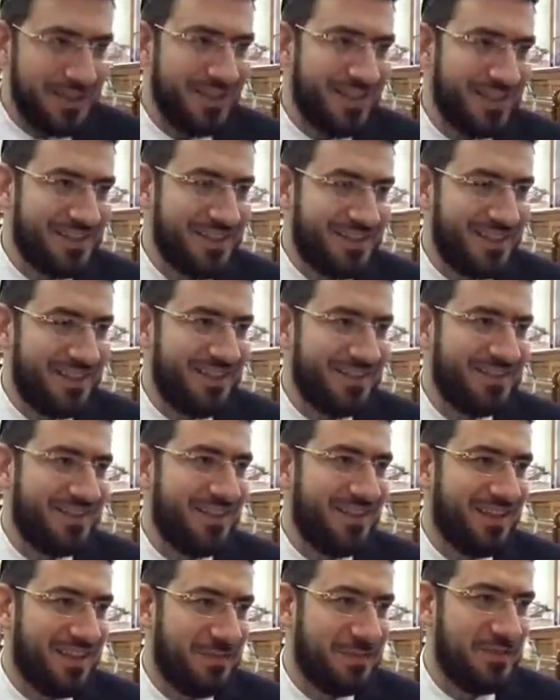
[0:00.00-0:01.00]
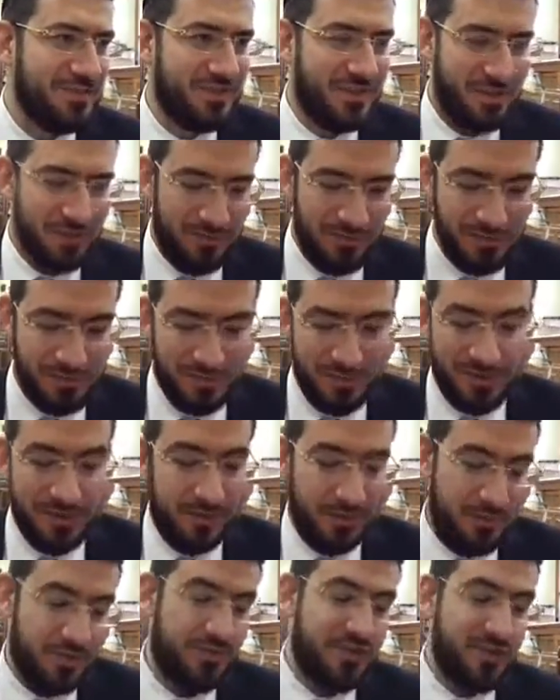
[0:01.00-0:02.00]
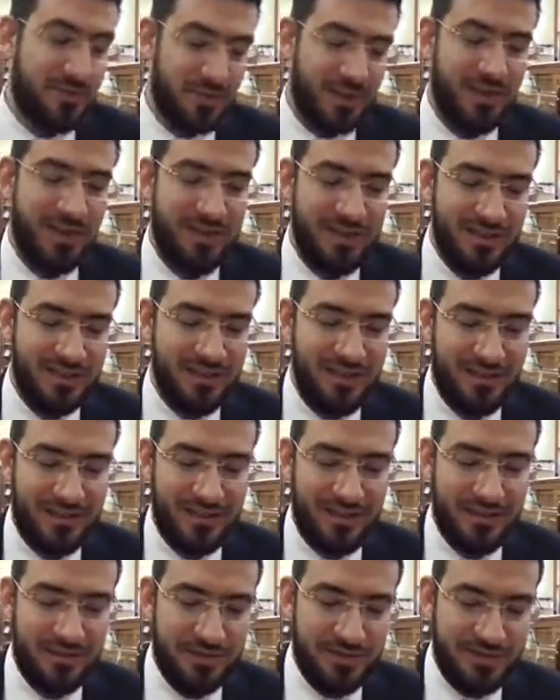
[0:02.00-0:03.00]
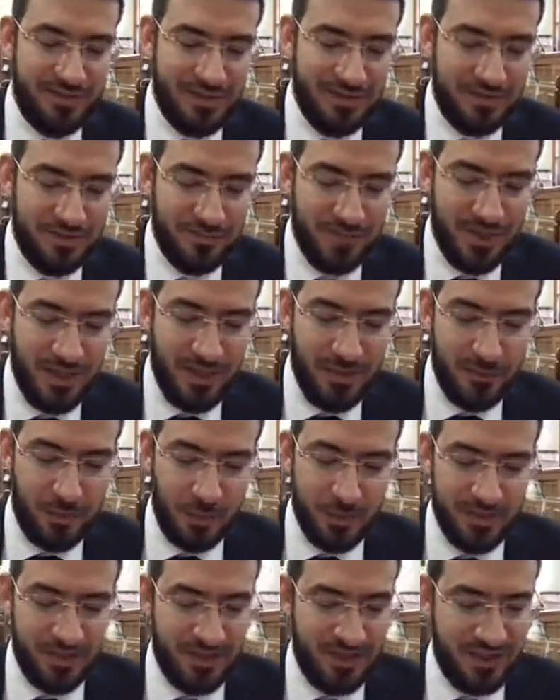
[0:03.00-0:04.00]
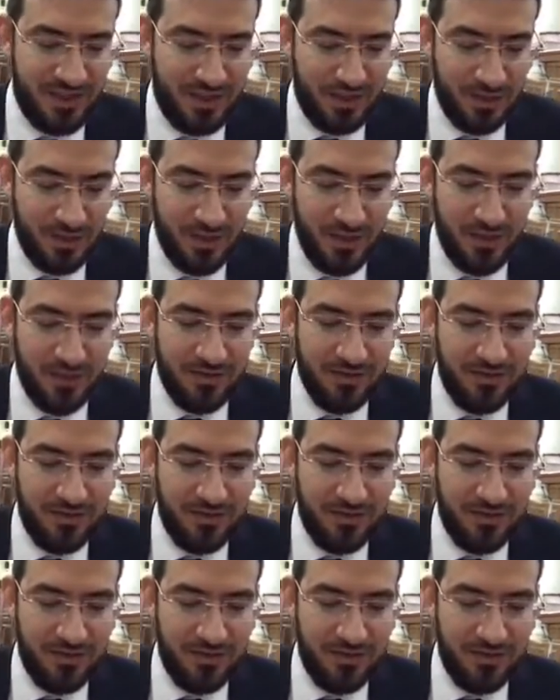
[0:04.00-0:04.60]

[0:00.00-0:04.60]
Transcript: не кешан для схаха, мы все равно рассматриваем то же самое, как нет критериев к стенам по материалу,